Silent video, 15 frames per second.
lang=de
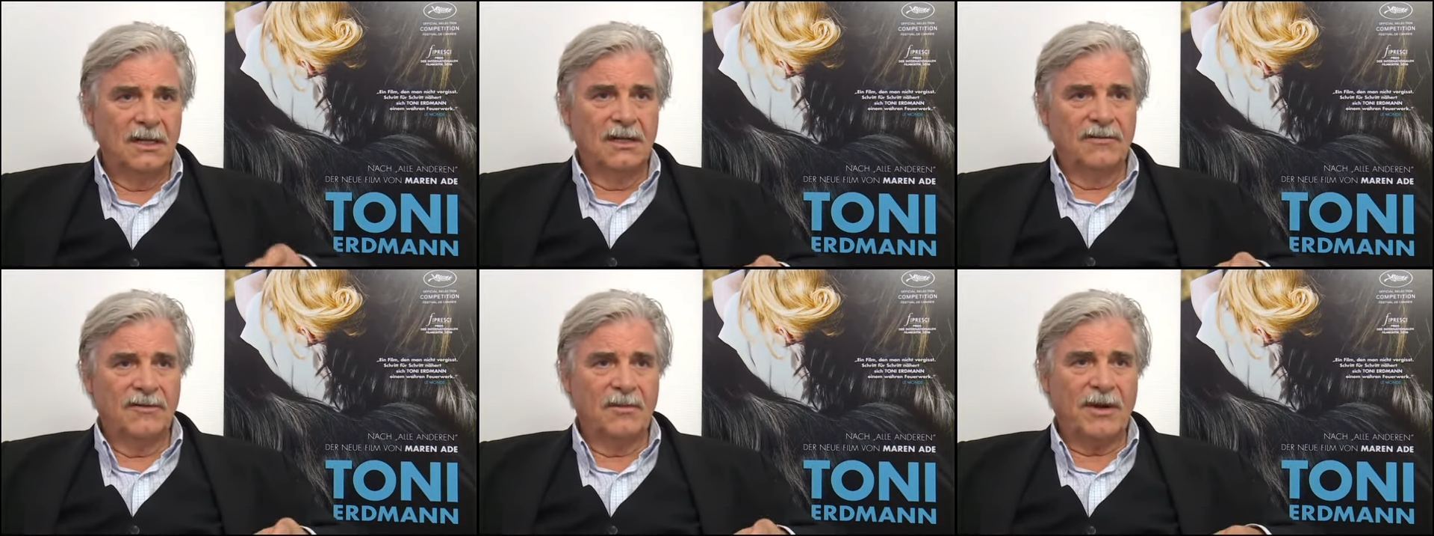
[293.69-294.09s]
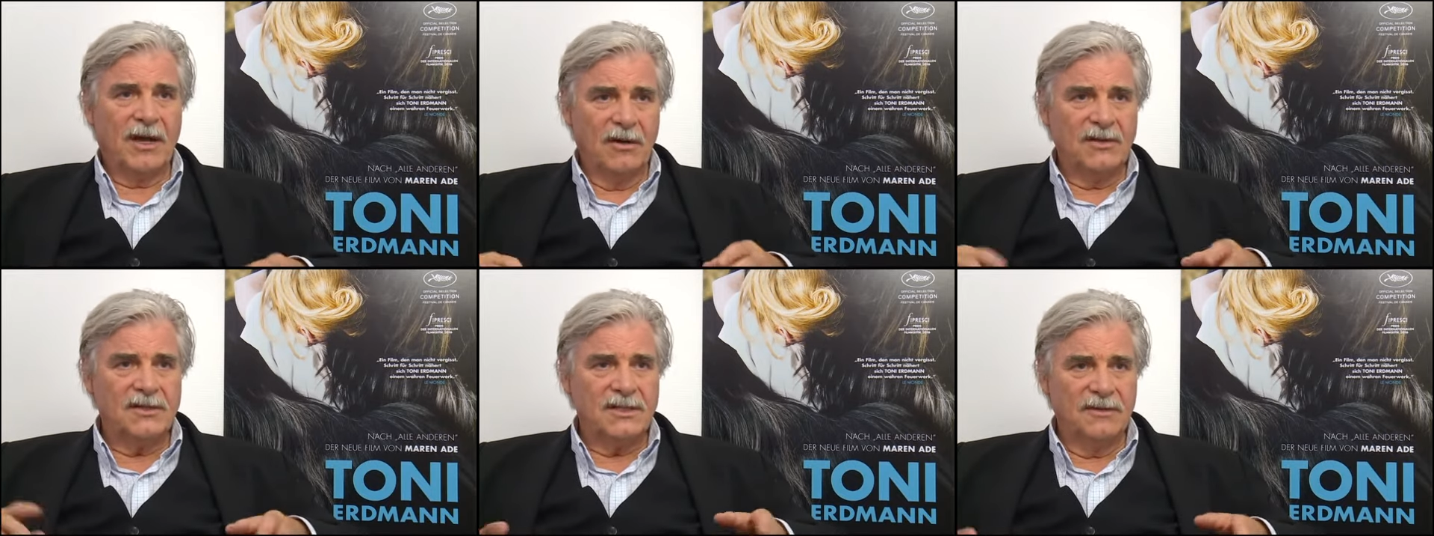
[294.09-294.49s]

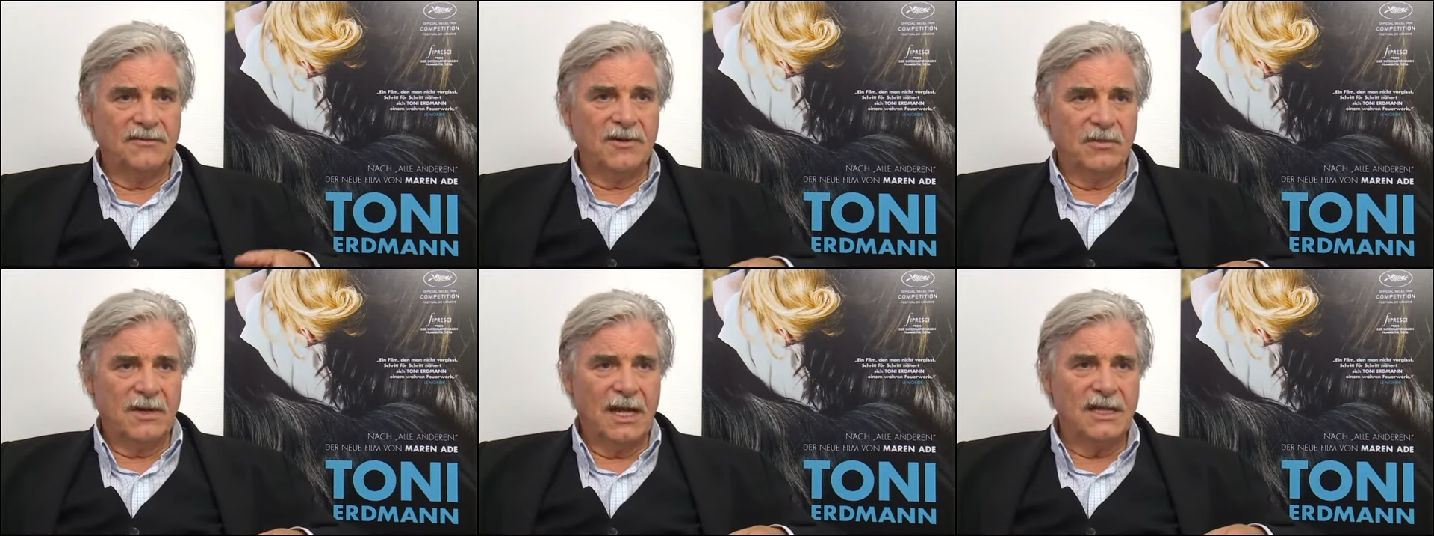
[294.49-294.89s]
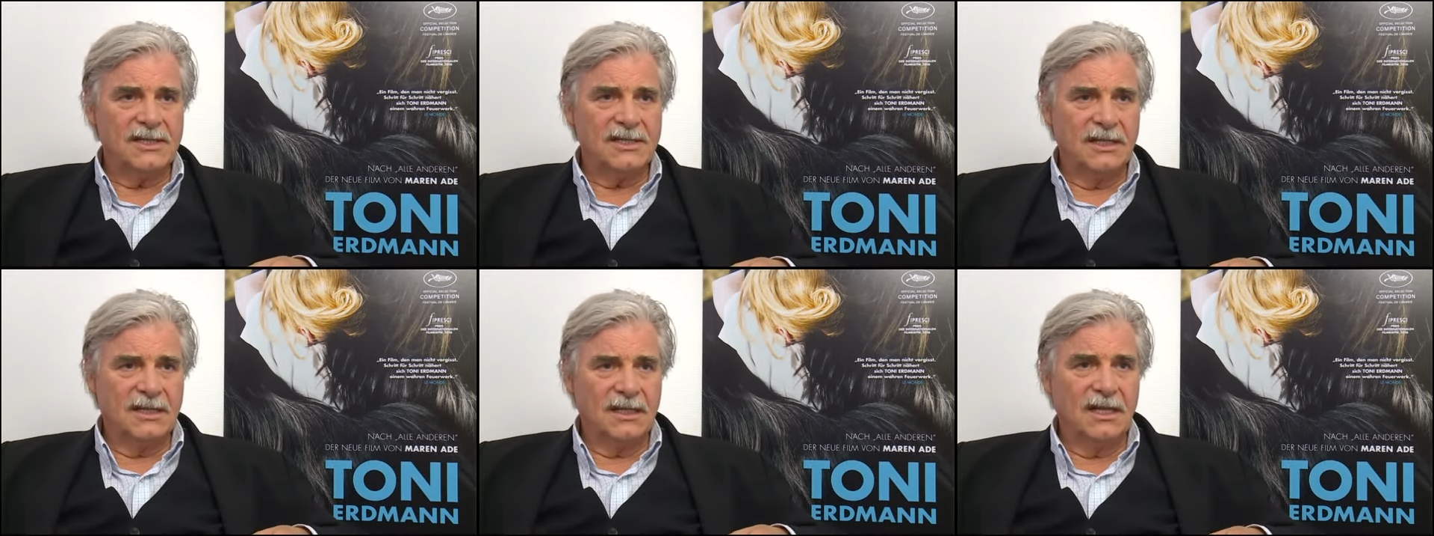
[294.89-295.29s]
verbraucht sind vom
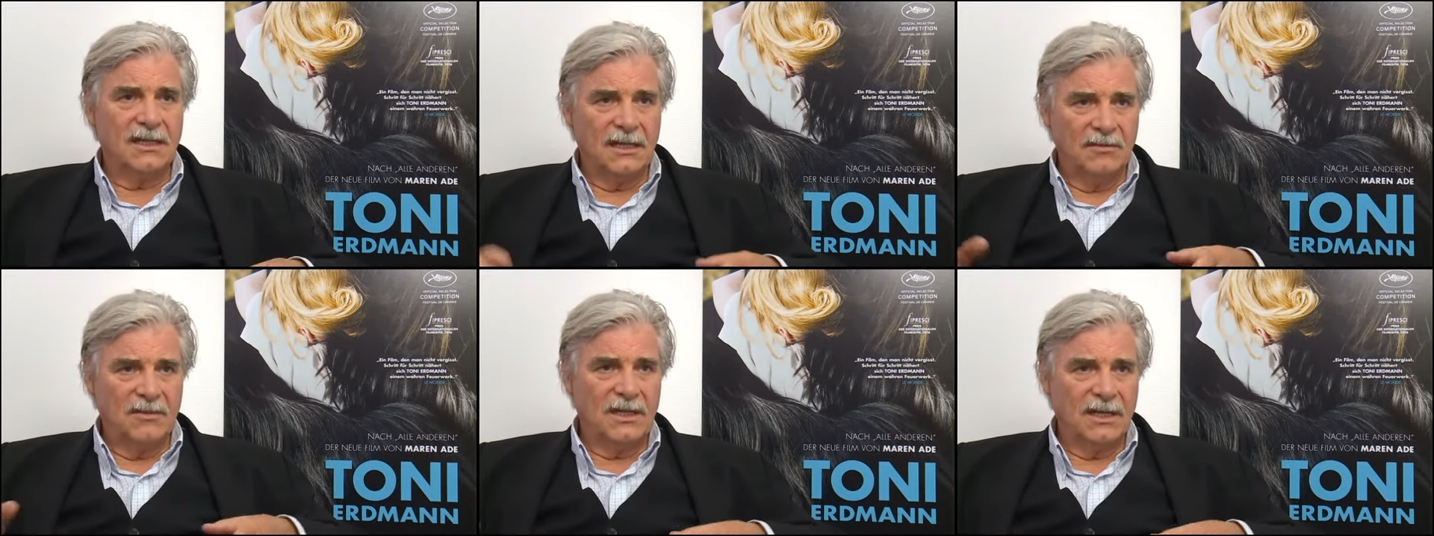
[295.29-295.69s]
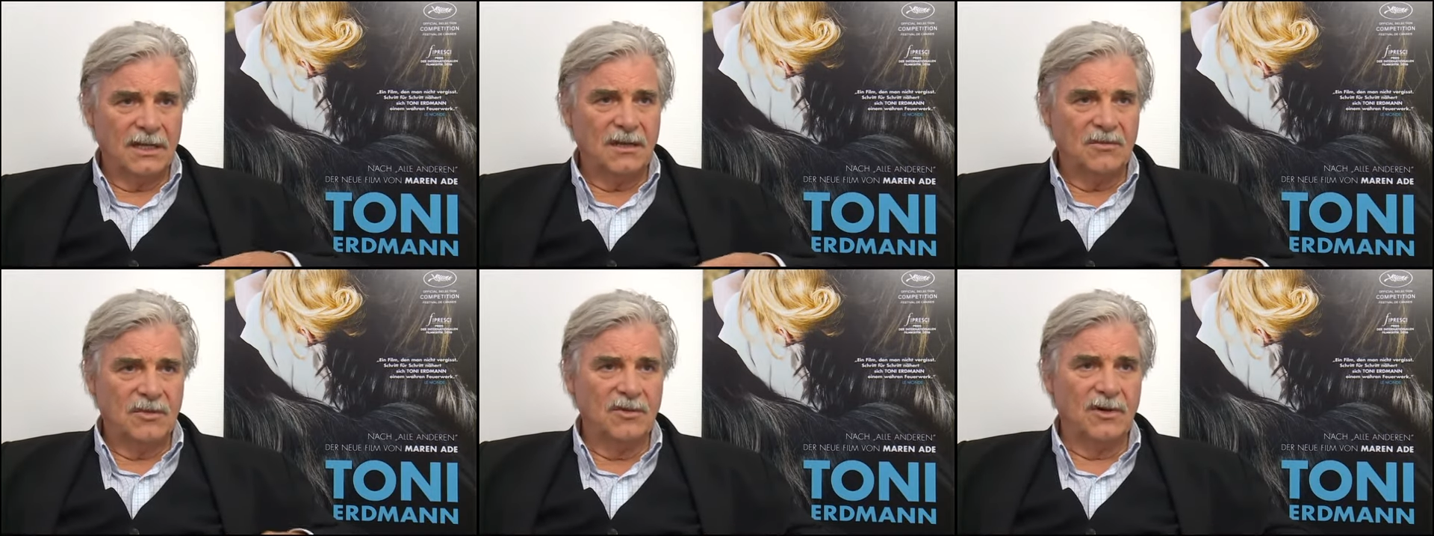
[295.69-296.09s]
Casting, dann, die man dann
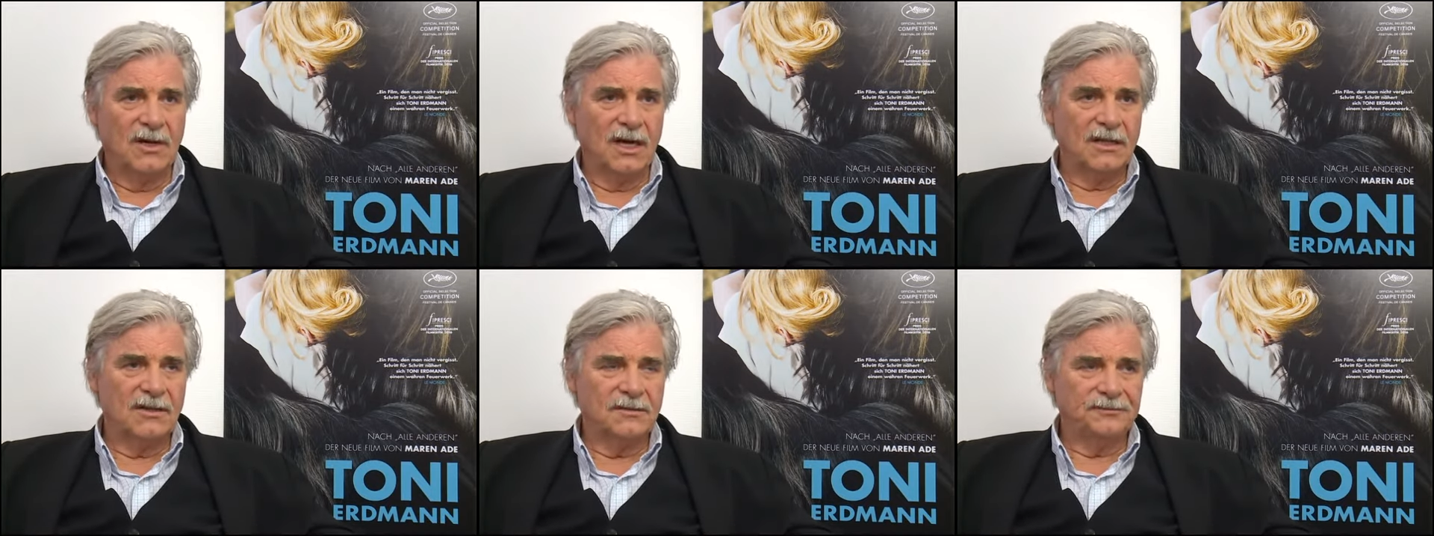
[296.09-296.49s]
im Buch hat.